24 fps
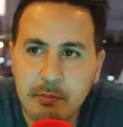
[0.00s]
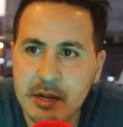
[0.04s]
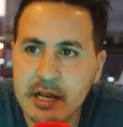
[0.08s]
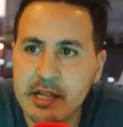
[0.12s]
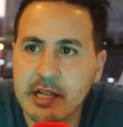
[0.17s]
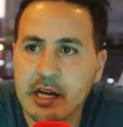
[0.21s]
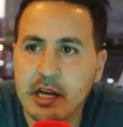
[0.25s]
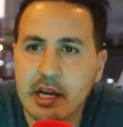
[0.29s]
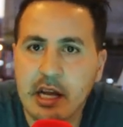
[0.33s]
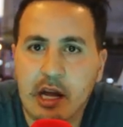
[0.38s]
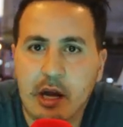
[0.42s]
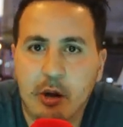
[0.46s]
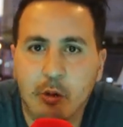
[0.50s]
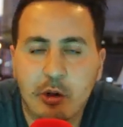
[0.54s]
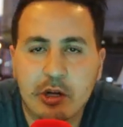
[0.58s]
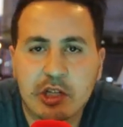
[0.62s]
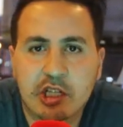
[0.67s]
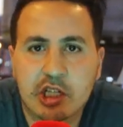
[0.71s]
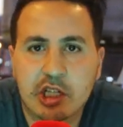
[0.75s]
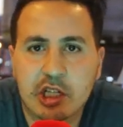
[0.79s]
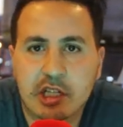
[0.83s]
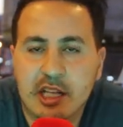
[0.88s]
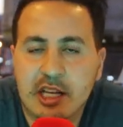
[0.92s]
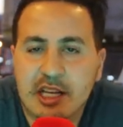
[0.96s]
من دي غوا
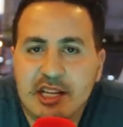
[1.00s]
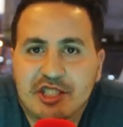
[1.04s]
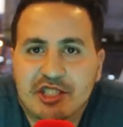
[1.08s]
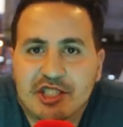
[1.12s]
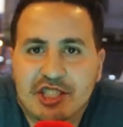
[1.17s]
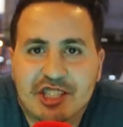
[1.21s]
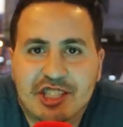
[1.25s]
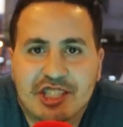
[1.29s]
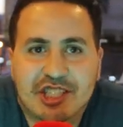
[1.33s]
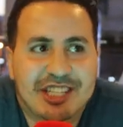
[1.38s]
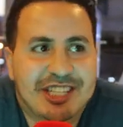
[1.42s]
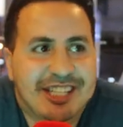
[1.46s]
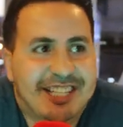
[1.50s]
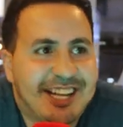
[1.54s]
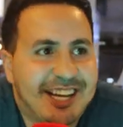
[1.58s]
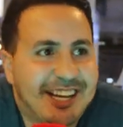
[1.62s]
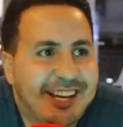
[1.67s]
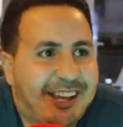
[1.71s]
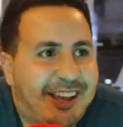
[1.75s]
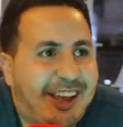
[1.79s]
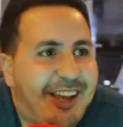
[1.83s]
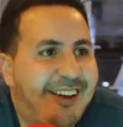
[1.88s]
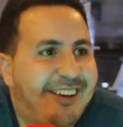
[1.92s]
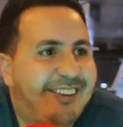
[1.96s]
الشيطان نشد الشيطان